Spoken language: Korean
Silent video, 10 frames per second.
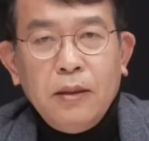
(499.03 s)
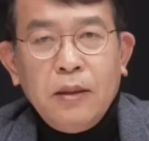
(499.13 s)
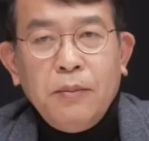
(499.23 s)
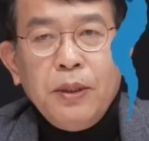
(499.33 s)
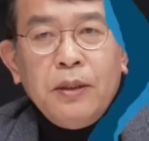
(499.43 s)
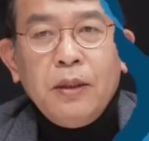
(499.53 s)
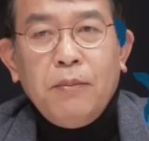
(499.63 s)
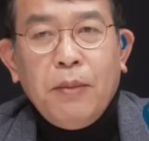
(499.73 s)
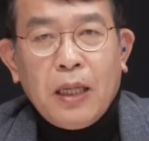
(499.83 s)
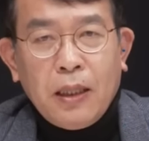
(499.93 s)
스픽스는
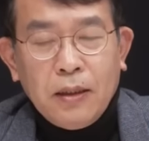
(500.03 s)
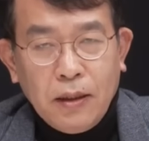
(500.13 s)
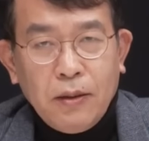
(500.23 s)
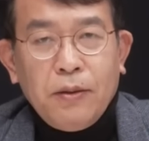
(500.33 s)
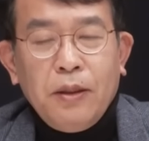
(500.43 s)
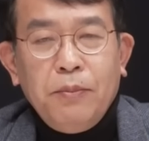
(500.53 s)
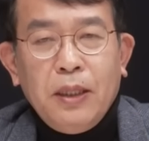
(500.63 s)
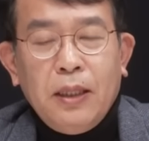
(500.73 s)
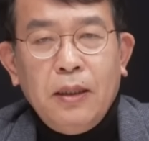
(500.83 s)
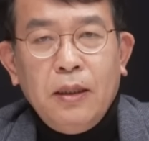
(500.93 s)
말하는 언론입니다.
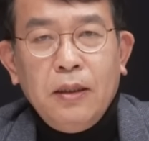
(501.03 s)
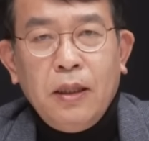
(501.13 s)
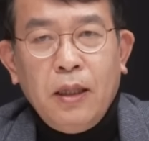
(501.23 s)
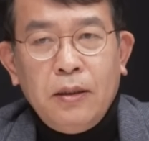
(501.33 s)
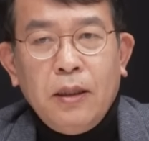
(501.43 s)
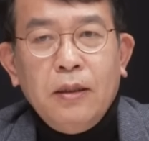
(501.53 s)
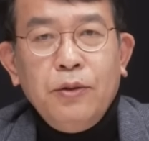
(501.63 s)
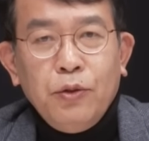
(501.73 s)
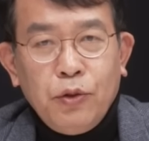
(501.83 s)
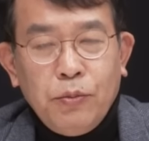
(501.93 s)
대세는
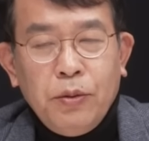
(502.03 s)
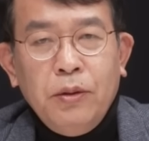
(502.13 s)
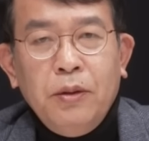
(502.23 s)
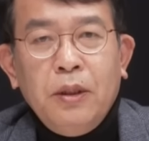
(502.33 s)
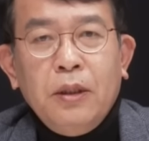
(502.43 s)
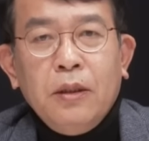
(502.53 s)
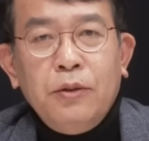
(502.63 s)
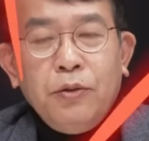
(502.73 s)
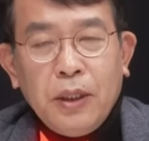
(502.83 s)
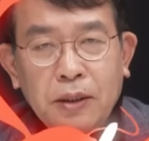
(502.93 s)
유튜브,
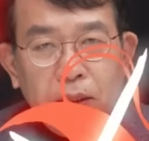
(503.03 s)
그중에서